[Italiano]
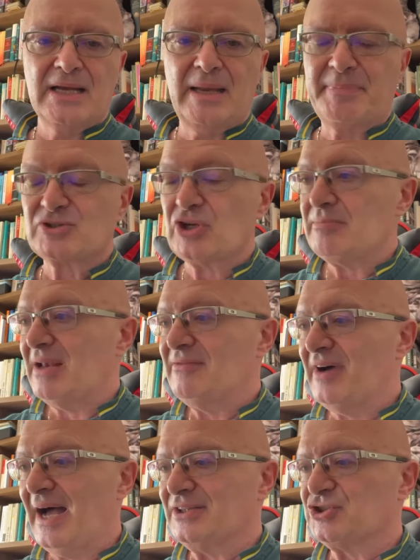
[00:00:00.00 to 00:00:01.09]
le persone
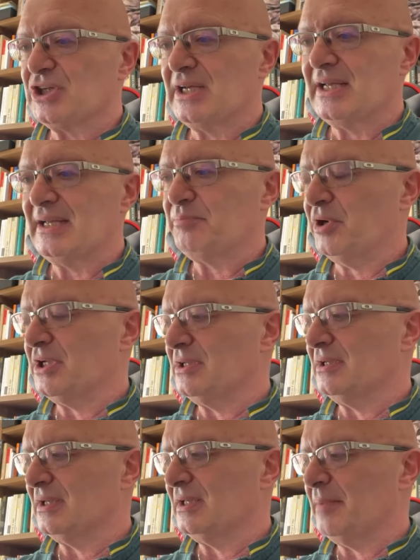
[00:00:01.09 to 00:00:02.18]
malvagie e eh, poi
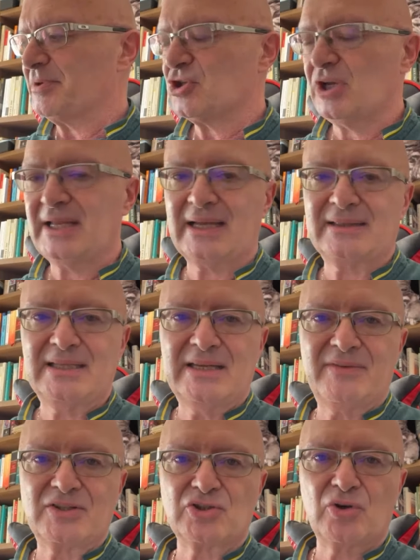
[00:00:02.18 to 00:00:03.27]
eh, le persone
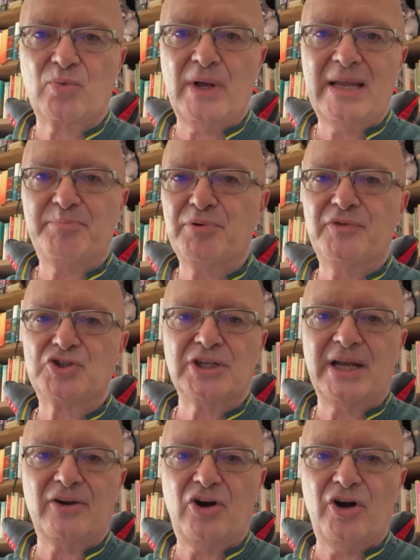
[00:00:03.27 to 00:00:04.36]
negative sono quelle più
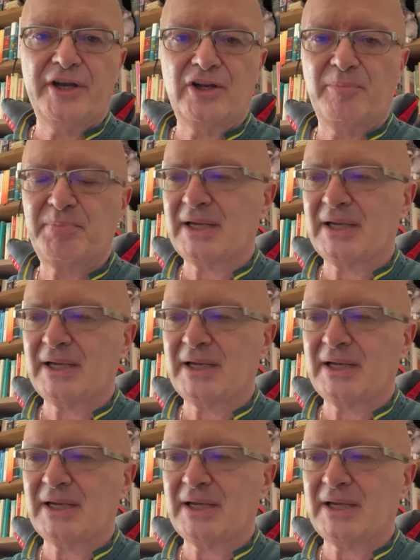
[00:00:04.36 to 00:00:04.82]
vicine a noi, no?